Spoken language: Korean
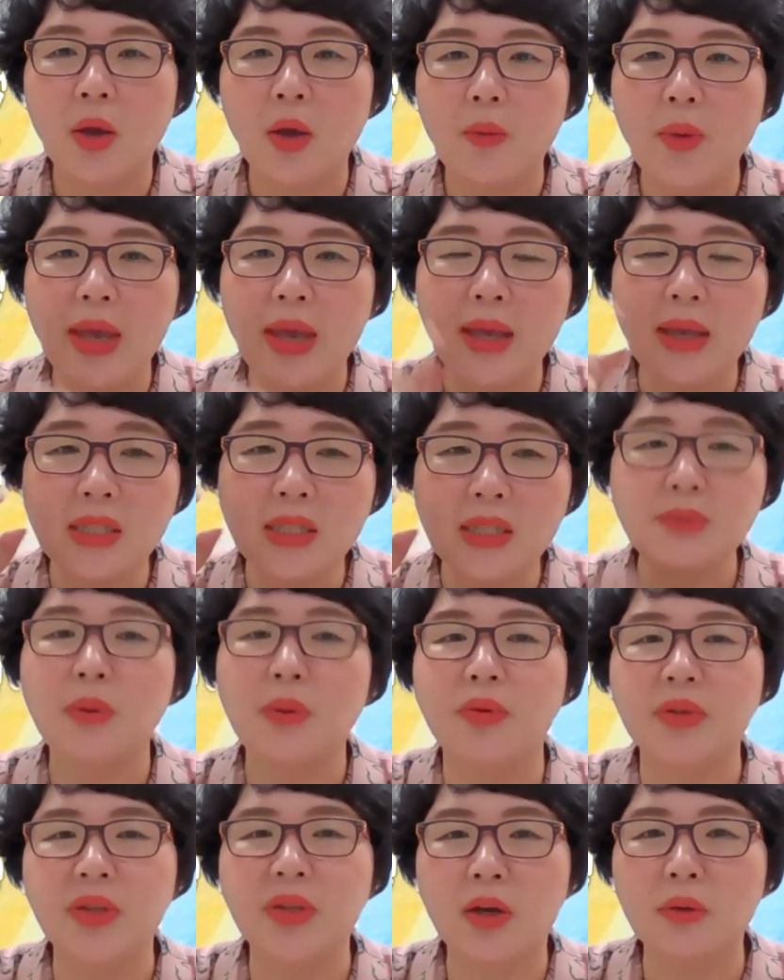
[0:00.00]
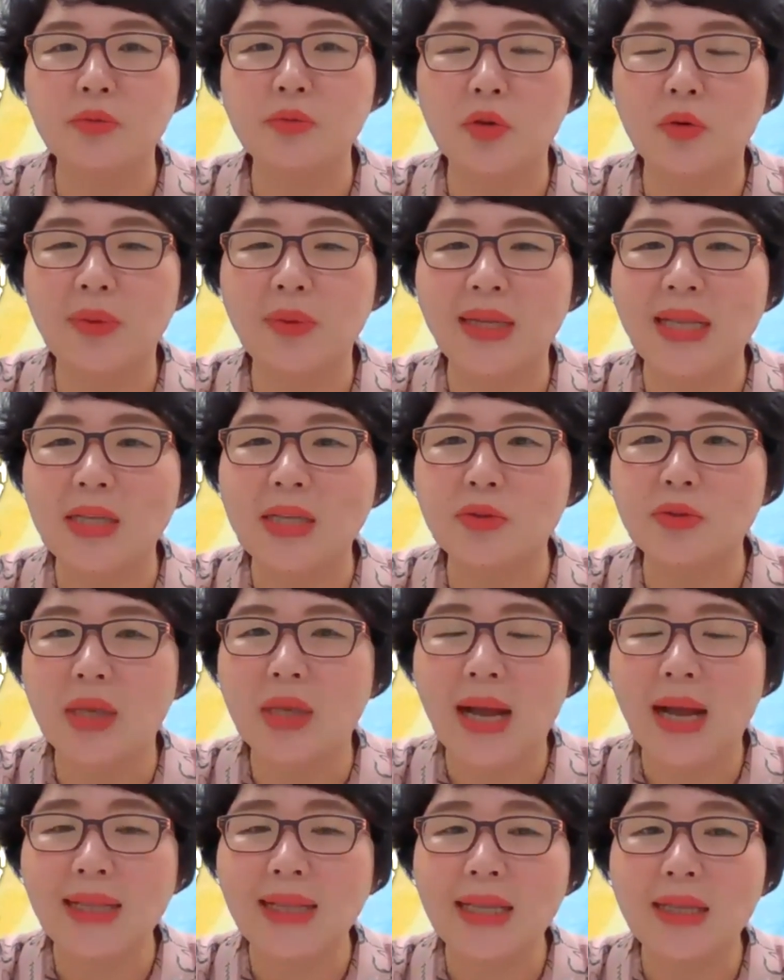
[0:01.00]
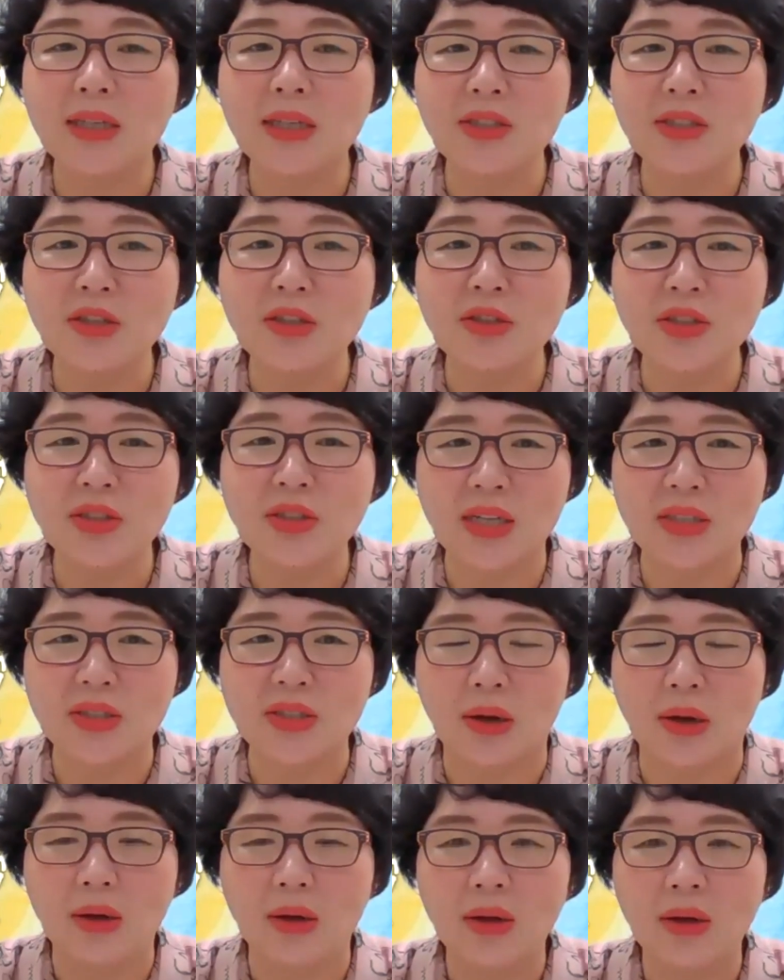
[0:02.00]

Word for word: 왜 씹어보세요. 그럼 조금 안에 안에는 끈적끈적하죠.